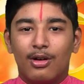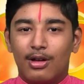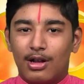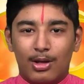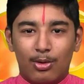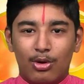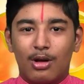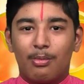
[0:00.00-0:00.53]

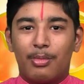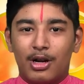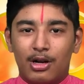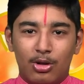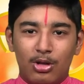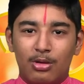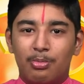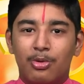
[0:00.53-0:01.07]
அதாவது உங்கள்
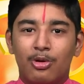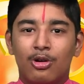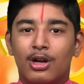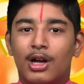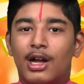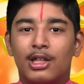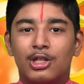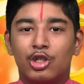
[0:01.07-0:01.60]
பணம் இப்போது
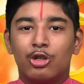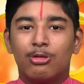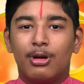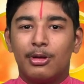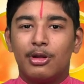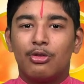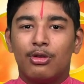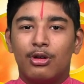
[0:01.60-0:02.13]
கிடச்சிடும்
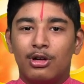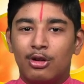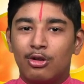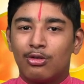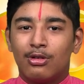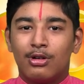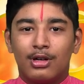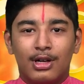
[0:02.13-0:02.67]
அப்படின்னு சொல்லிட்டு
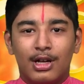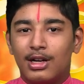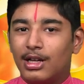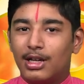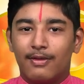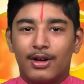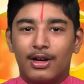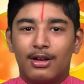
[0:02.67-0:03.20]
சொல்கிறான்
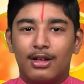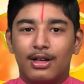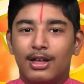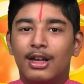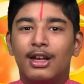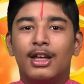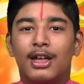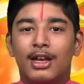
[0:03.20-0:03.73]
இவன்
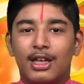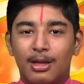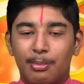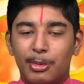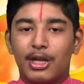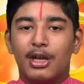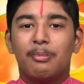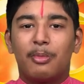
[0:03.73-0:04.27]
இல்லை எனக்கு
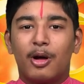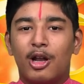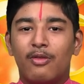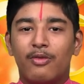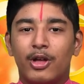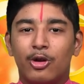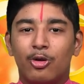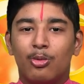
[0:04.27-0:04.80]
இப்போ என்
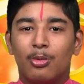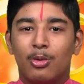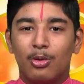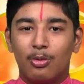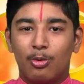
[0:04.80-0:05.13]
பணம் வேணும்